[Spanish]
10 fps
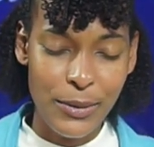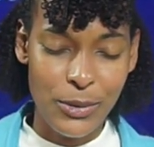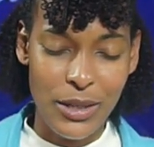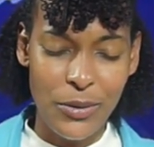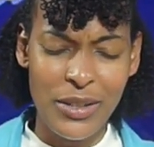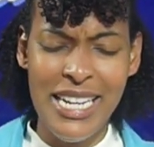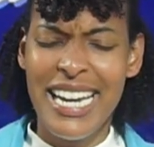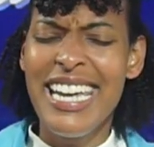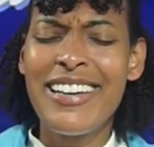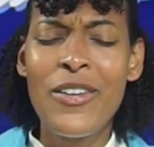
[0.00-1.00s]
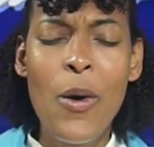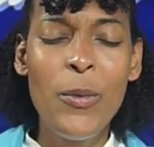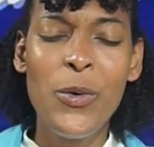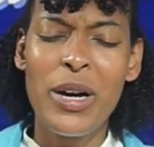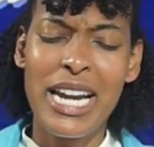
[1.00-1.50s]
Señor. ¿Y cómo
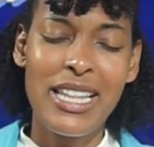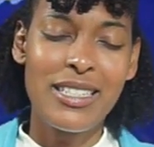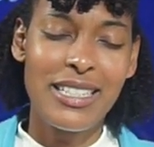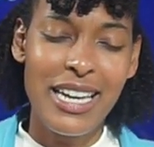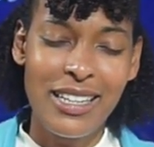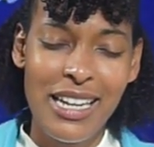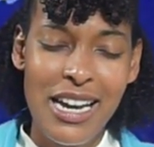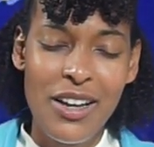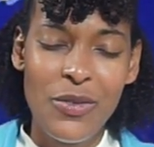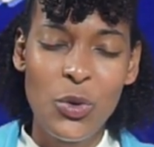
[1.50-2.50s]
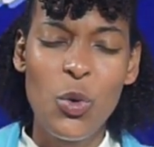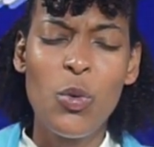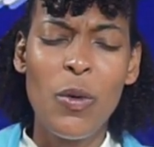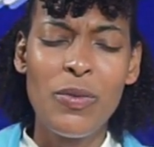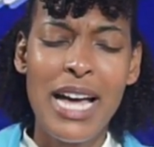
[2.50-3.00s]
no agradecer tu
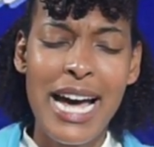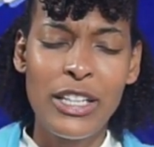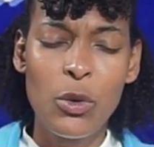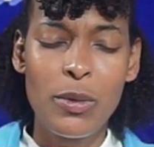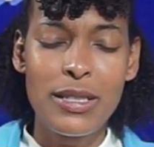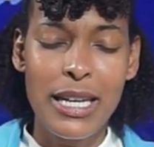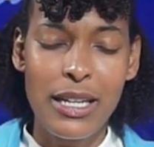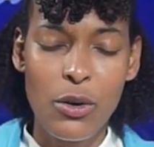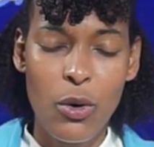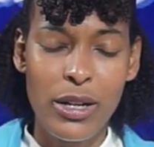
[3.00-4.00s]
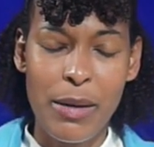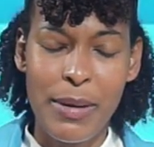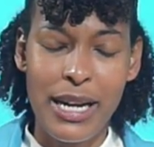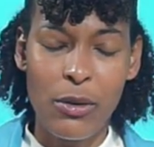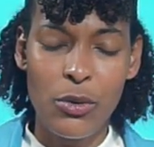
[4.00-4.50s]
bondad y tu misericordia
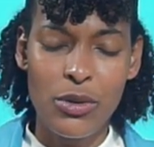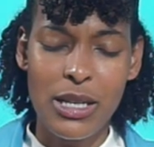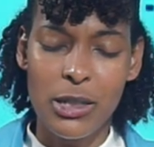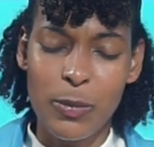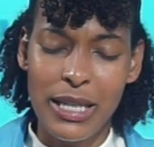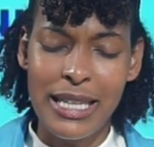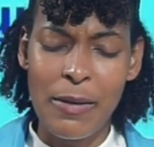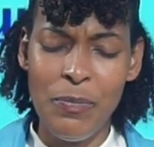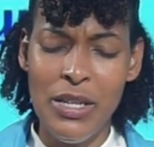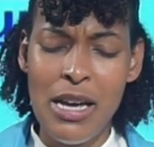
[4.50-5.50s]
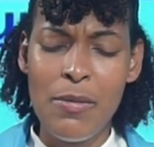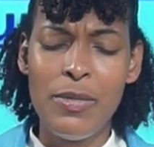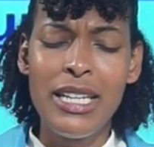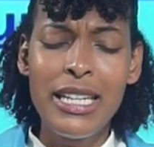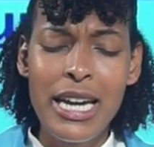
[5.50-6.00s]
para con nuestras vidas.
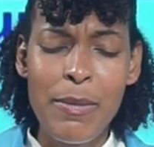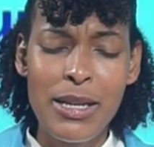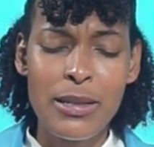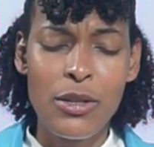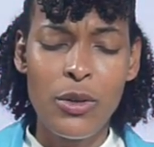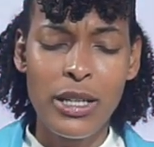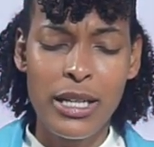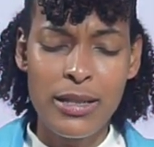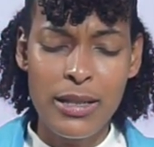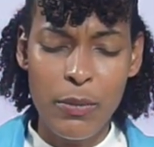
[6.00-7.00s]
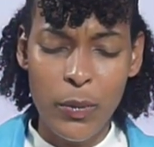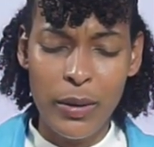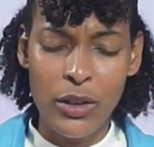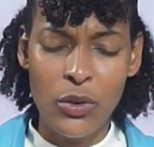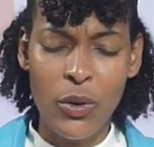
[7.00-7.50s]
Dirígeme, Señor, en este
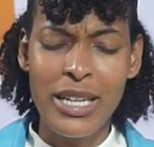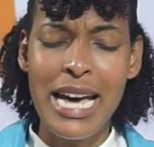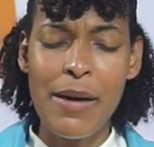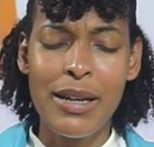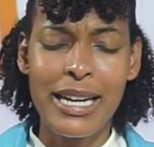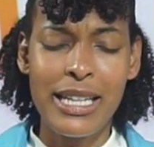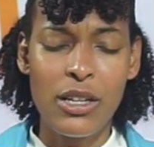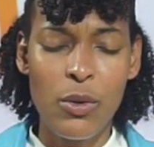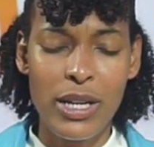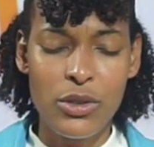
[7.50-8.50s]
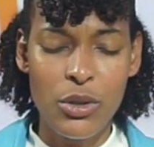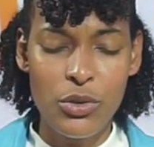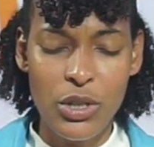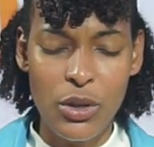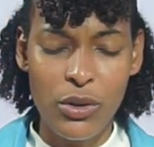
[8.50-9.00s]
momento y habla a cada corazón,
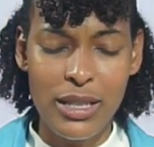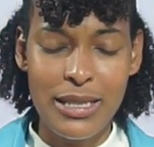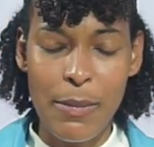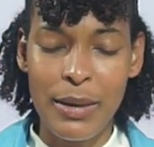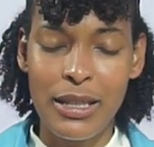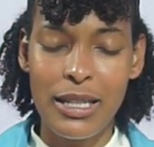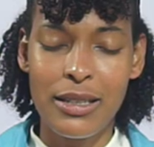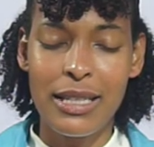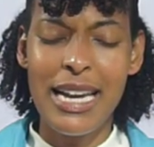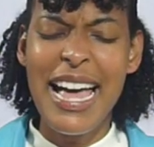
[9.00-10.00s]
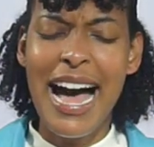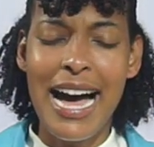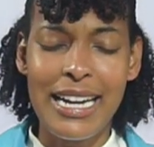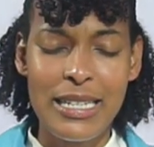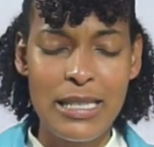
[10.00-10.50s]
Señor, que está pendiente
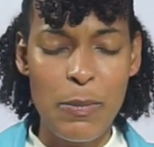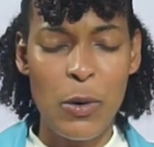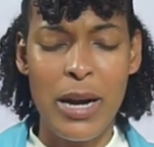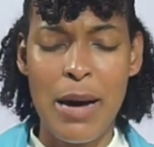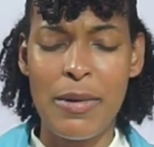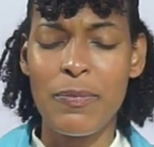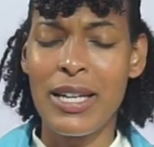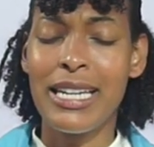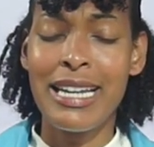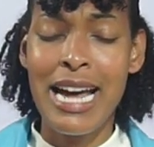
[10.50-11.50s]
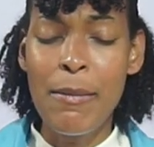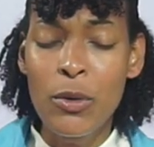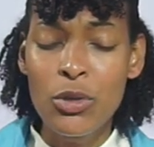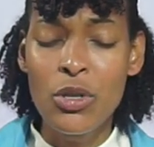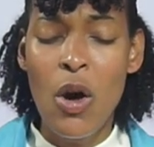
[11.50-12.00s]
a este programa.
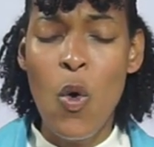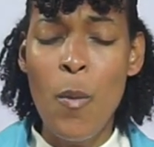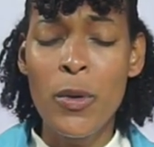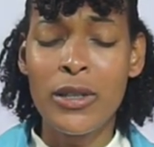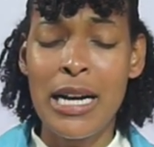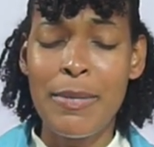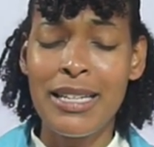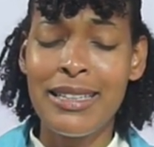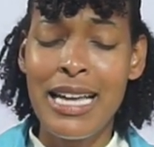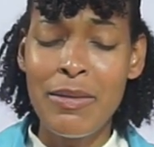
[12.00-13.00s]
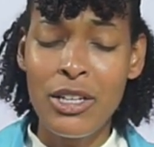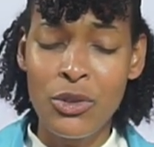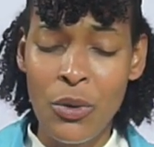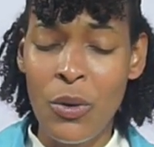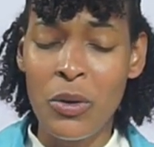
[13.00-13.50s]
Declaramos un programa de
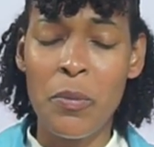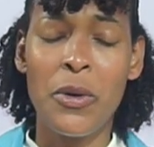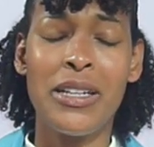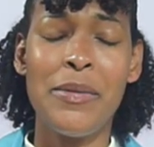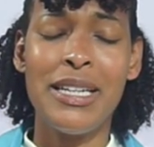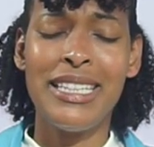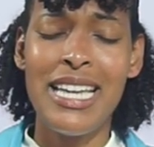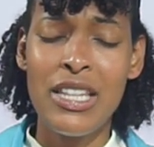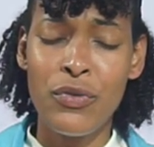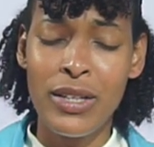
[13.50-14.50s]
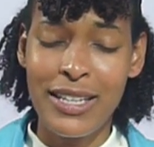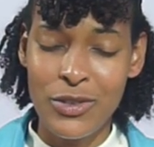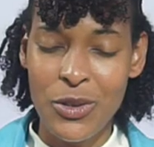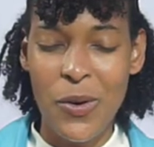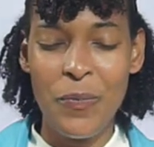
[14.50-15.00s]
victoria, un programa de
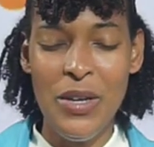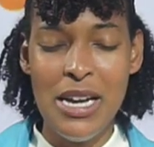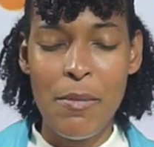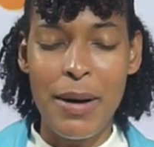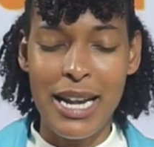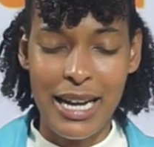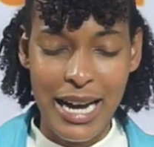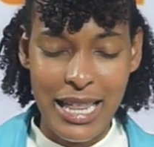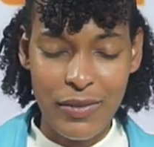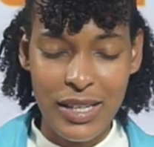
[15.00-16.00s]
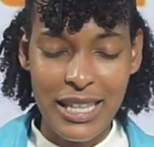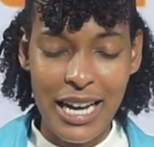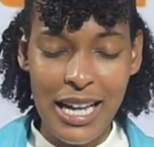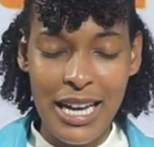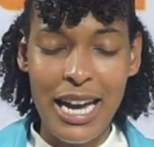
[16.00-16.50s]
edificación para cada
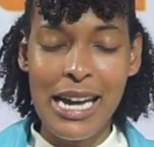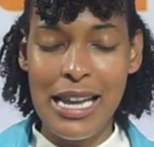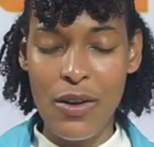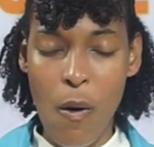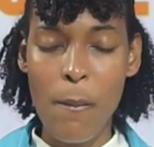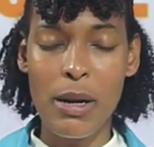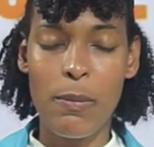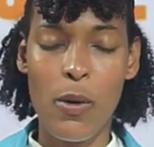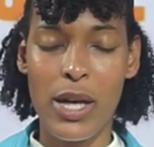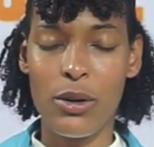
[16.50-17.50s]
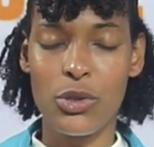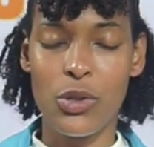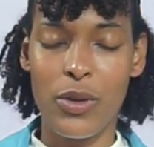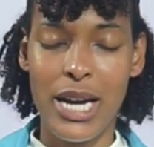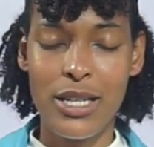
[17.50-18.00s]
vida. En el nombre
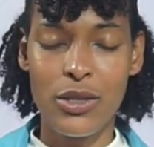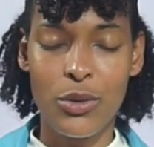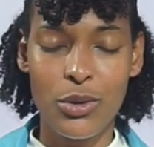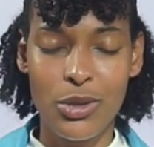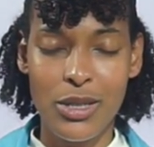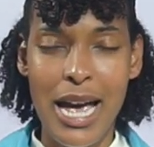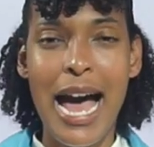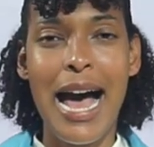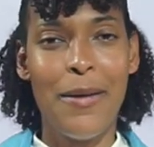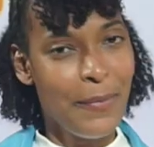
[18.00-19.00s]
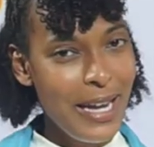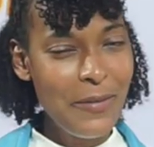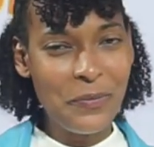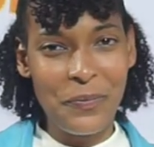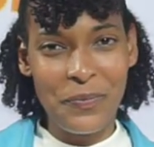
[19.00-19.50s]
poderoso de Jesús.
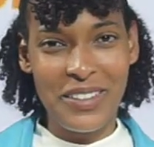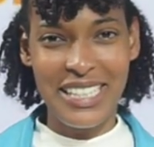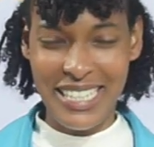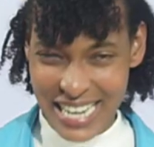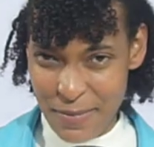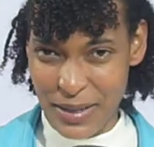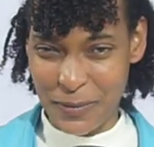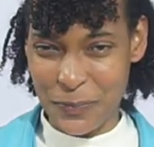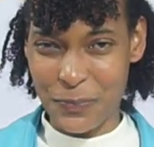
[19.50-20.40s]
Amén y amén.